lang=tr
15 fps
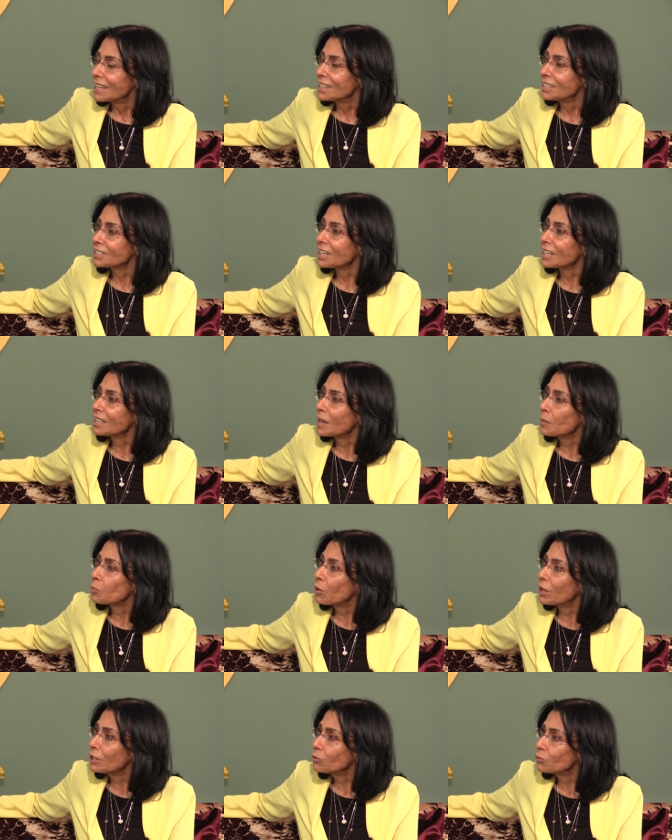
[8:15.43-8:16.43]
İnşallah
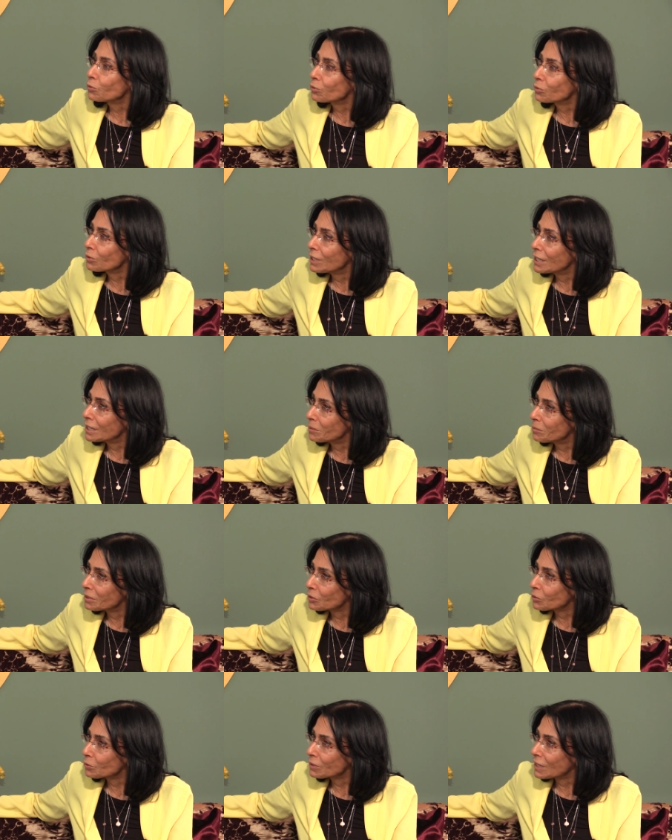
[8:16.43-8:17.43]
bu
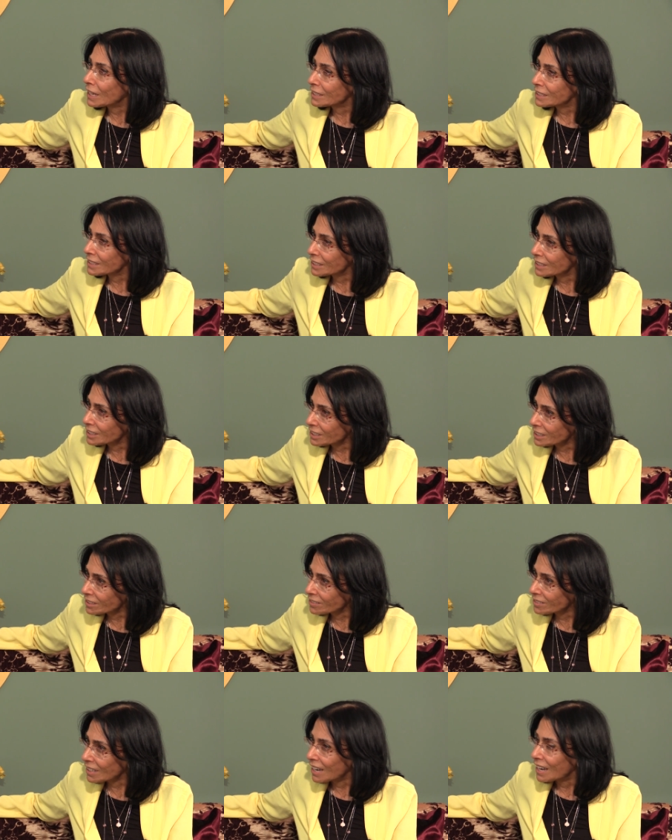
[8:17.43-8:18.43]
enstitülerimiz güzel
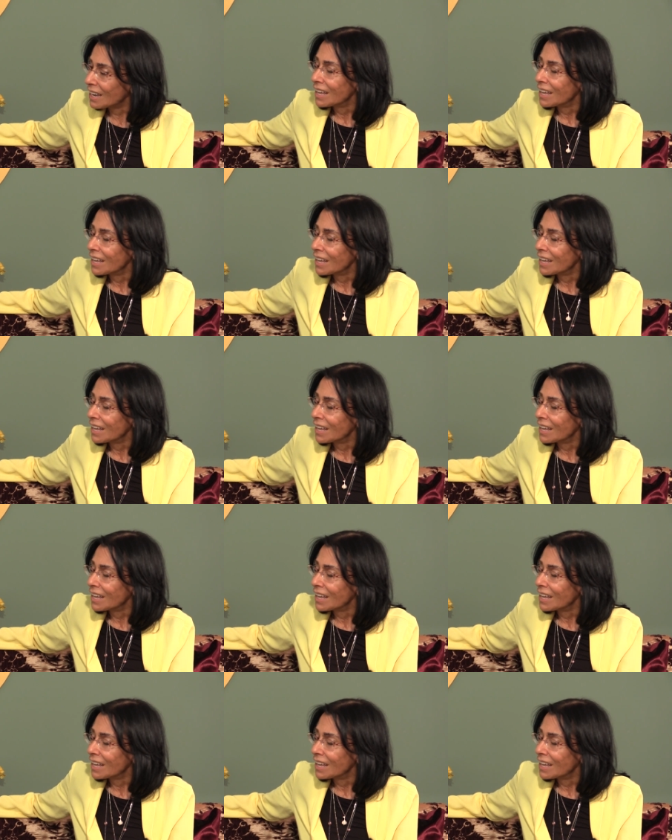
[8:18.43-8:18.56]
çalışırsa evet,